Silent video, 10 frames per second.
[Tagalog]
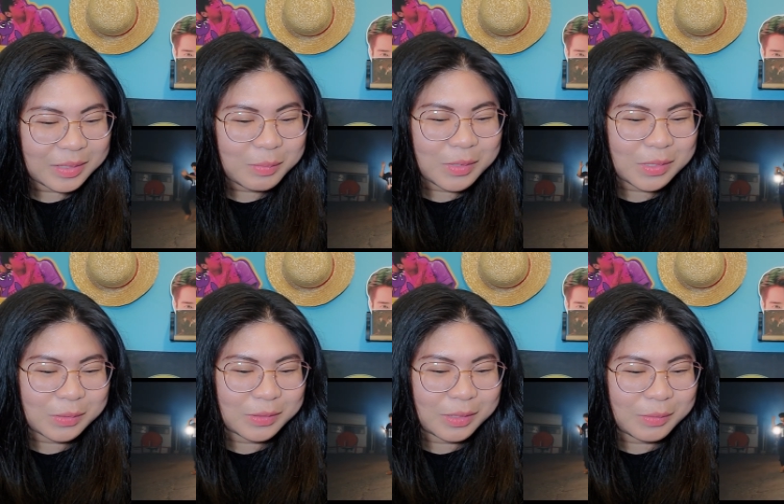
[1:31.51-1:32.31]

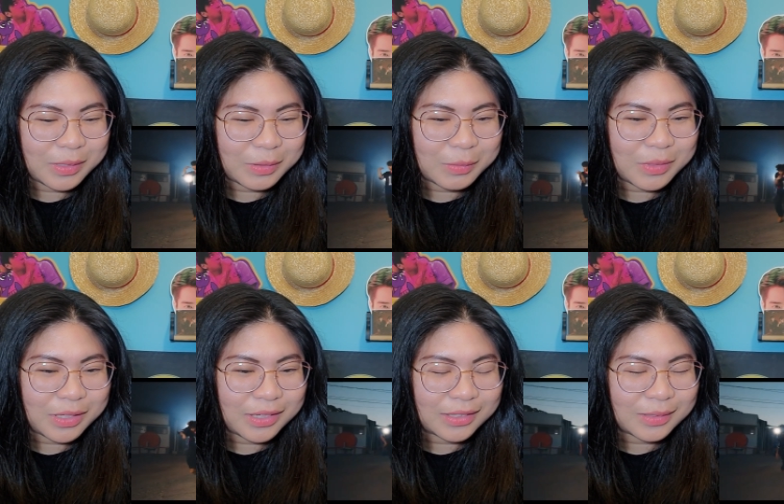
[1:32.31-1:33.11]
Na-miss ko naman tong
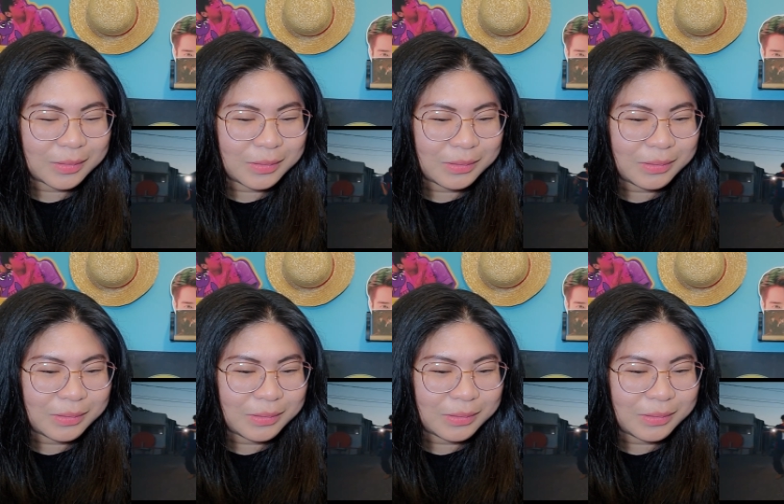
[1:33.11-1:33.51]
mga to.